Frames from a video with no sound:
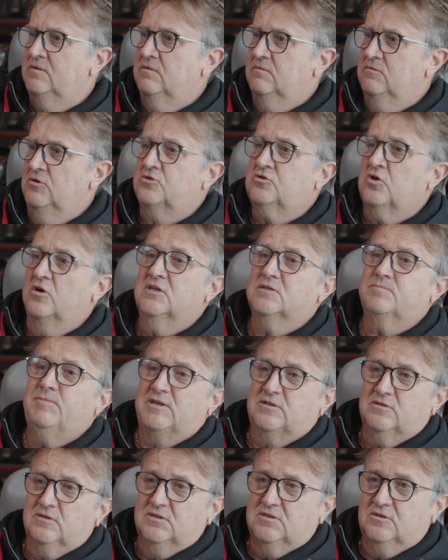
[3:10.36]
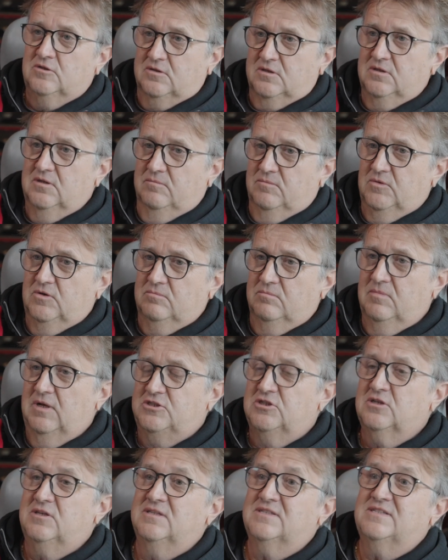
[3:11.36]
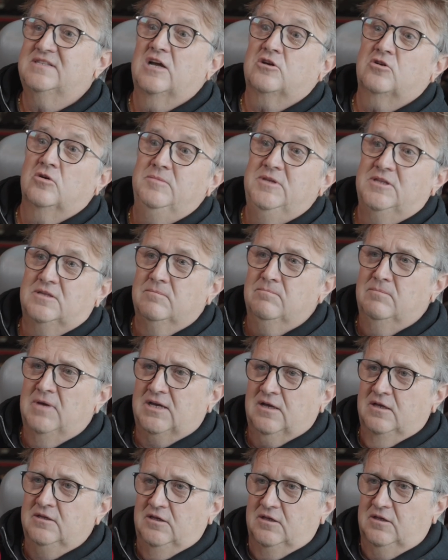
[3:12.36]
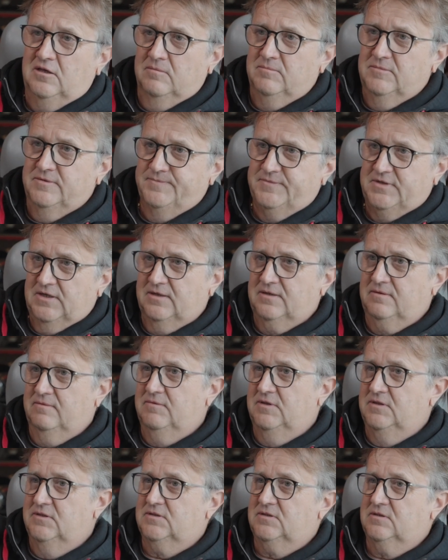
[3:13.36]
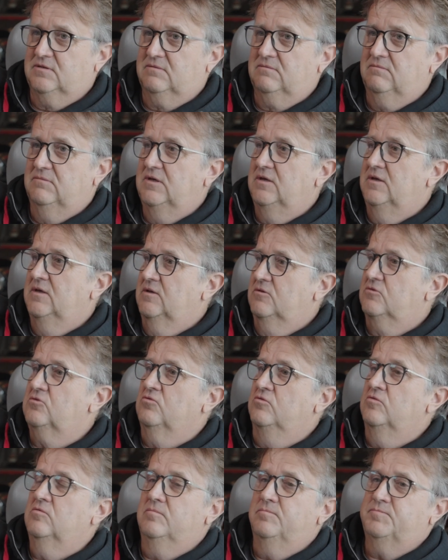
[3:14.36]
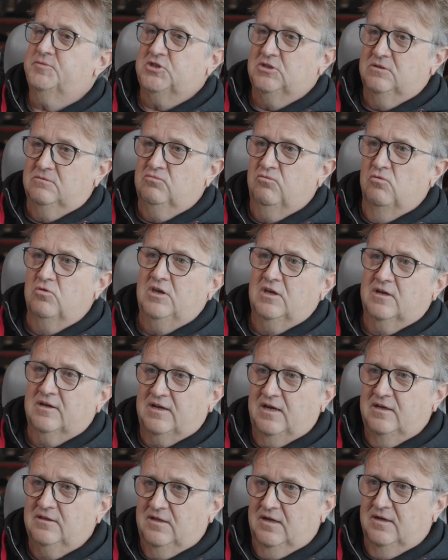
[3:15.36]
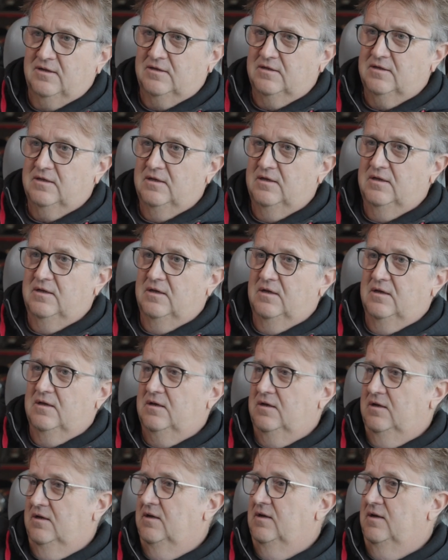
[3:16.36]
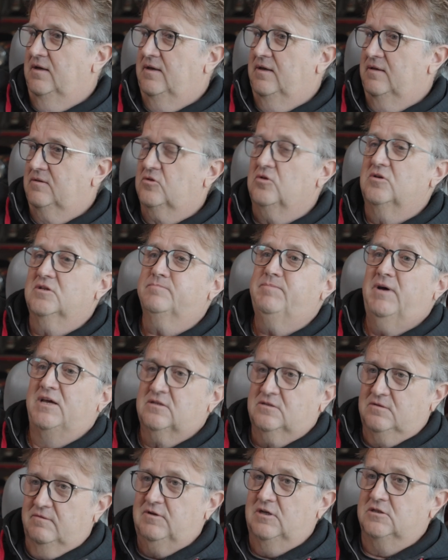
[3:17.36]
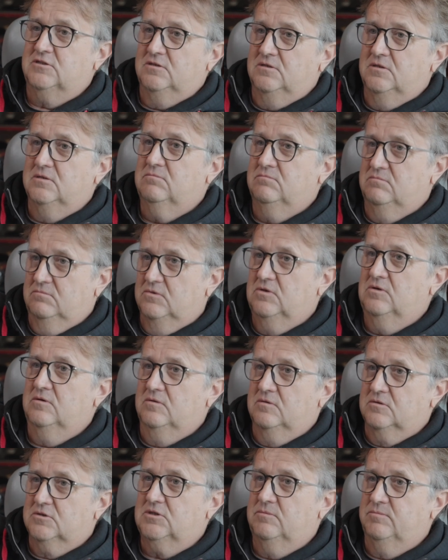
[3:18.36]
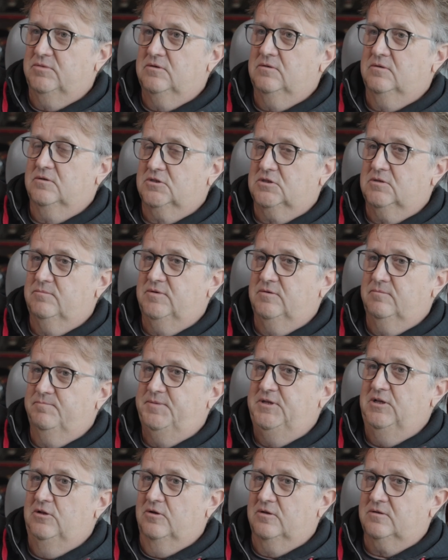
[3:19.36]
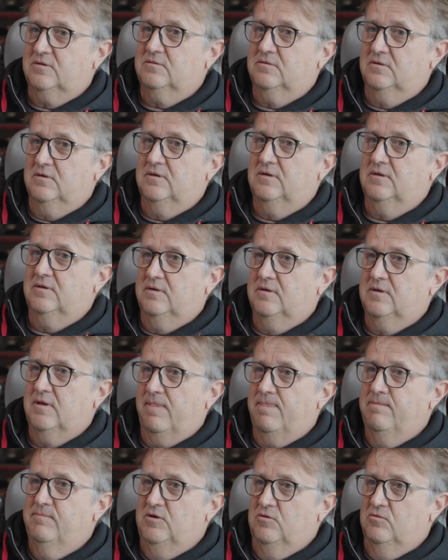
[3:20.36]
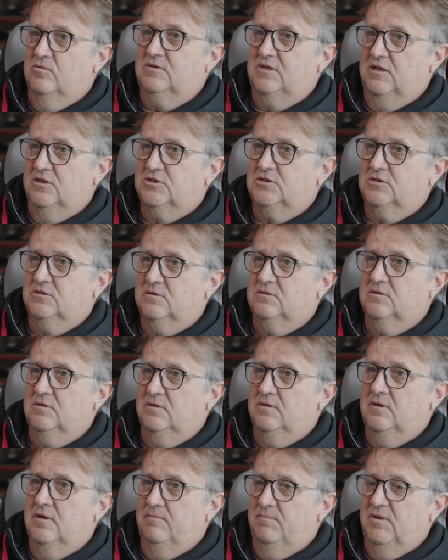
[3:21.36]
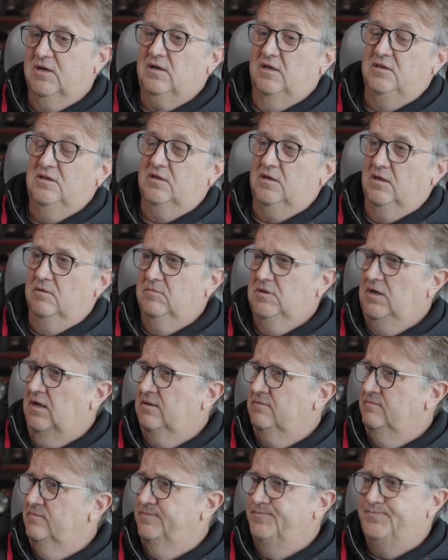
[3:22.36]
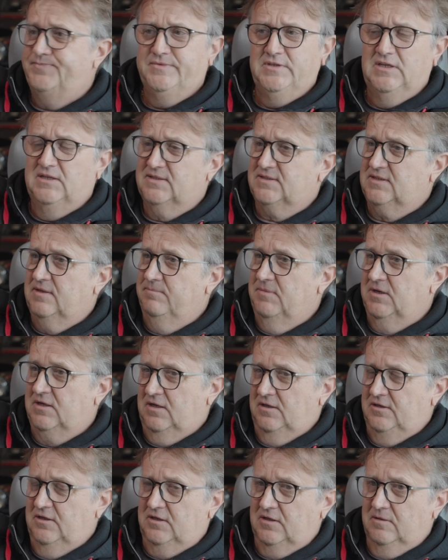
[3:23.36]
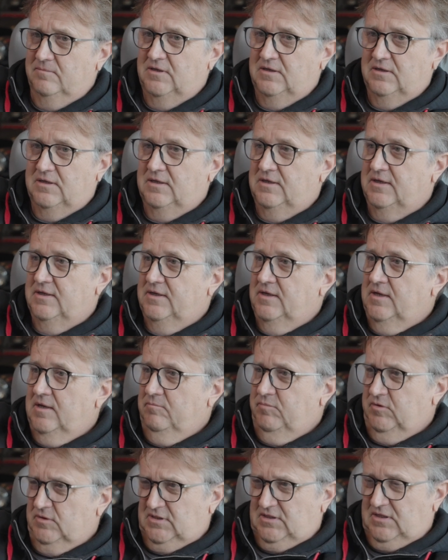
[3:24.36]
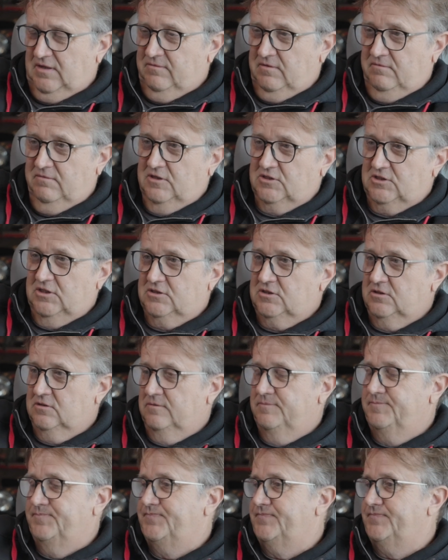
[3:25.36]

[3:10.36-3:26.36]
no to jest bardzo istotne, bo Maciek jest znakomitym mechanikiem, tak? Więc tu przy długich rajdach to jest bardzo ważne, no, żeby, żeby pilot był też mechanikiem. Ja nie jestem mechanikiem. Podstawowe rzeczy,